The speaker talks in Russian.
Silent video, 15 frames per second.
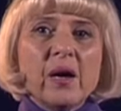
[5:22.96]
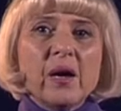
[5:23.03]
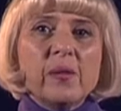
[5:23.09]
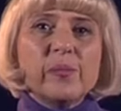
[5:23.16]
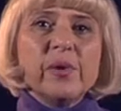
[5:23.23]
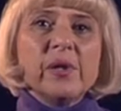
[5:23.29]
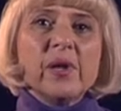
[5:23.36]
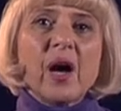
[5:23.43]

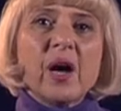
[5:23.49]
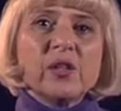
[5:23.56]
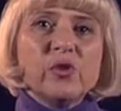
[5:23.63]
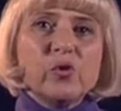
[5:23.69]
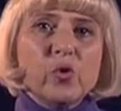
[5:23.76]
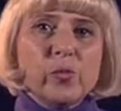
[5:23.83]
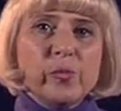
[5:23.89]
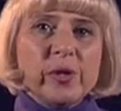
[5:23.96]
был
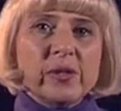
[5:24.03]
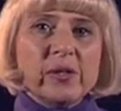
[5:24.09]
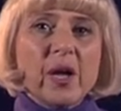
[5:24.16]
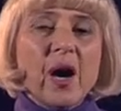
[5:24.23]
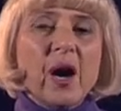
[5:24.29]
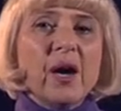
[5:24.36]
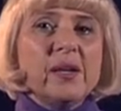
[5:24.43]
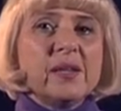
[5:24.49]
одобрен
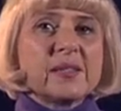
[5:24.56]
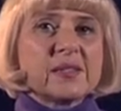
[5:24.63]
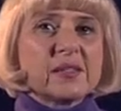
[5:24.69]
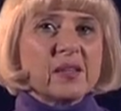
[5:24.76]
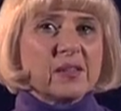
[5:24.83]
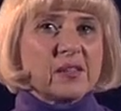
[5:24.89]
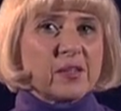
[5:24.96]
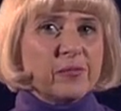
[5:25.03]

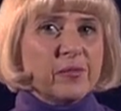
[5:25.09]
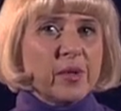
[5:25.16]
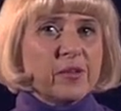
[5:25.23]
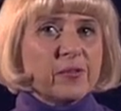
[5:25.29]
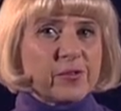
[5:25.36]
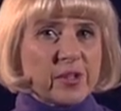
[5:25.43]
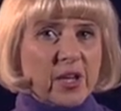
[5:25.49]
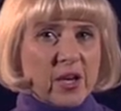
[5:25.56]
Александром
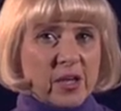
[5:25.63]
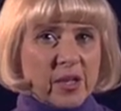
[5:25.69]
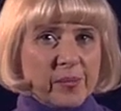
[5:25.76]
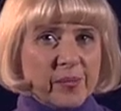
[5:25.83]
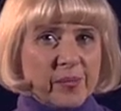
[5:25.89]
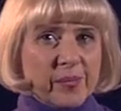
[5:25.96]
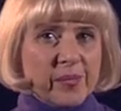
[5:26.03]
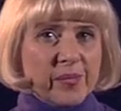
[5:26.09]

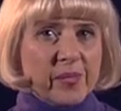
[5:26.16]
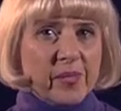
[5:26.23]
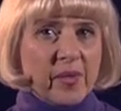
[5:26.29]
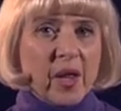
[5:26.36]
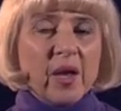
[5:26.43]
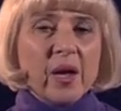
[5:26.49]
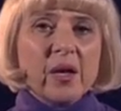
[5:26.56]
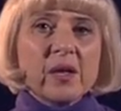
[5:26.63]
II.
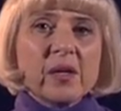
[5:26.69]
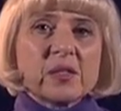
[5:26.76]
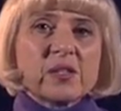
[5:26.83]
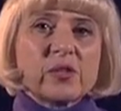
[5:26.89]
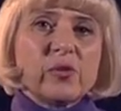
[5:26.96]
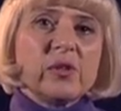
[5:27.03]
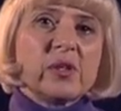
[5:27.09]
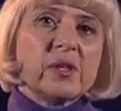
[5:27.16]

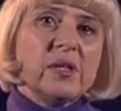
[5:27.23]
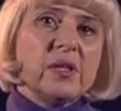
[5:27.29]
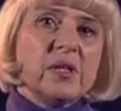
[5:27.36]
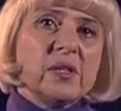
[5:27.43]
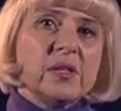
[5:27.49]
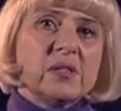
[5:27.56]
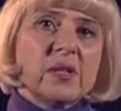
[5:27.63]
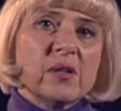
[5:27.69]
Стройка
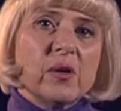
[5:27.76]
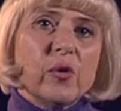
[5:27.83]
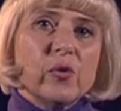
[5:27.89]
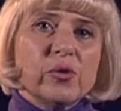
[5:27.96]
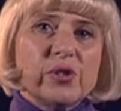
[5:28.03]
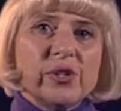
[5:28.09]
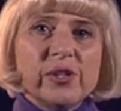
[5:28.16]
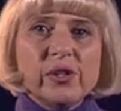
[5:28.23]
длилась
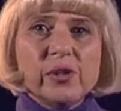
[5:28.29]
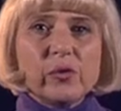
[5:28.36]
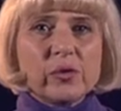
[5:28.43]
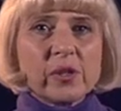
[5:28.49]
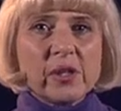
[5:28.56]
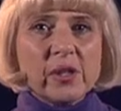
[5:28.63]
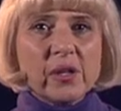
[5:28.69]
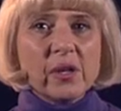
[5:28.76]
очень
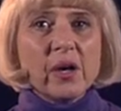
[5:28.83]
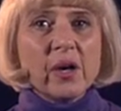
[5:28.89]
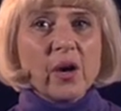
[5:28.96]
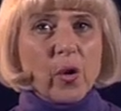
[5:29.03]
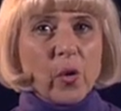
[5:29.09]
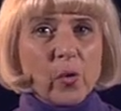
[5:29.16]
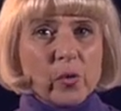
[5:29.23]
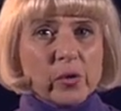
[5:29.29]
долгие
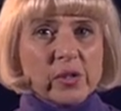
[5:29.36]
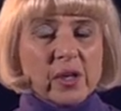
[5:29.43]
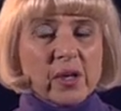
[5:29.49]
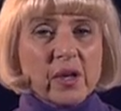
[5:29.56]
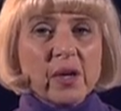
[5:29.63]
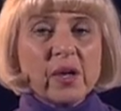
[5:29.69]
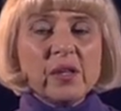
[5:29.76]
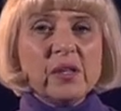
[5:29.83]

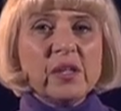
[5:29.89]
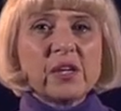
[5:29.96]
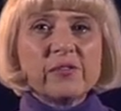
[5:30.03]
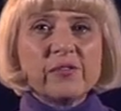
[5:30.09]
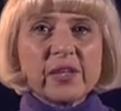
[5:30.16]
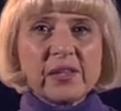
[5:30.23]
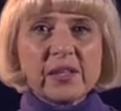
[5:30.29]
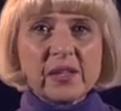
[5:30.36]
годы, не
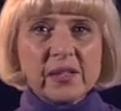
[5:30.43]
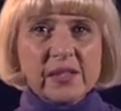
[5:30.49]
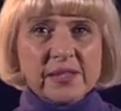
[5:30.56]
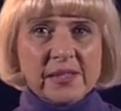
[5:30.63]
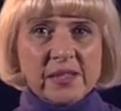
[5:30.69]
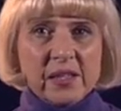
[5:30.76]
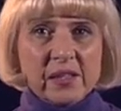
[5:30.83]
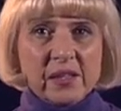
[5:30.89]
хватало
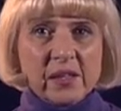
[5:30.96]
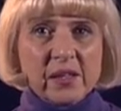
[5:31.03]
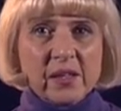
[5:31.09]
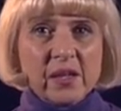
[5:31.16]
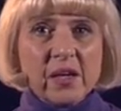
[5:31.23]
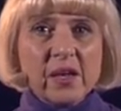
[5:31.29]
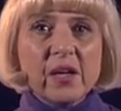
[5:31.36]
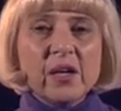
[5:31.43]
денег,
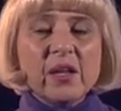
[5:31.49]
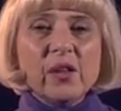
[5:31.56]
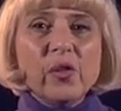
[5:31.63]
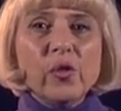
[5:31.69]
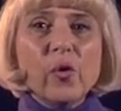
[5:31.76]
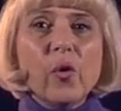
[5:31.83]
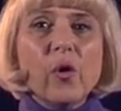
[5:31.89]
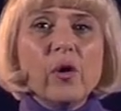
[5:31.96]

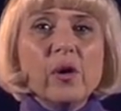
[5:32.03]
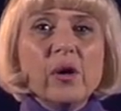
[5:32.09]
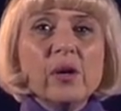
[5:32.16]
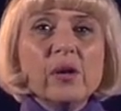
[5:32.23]
но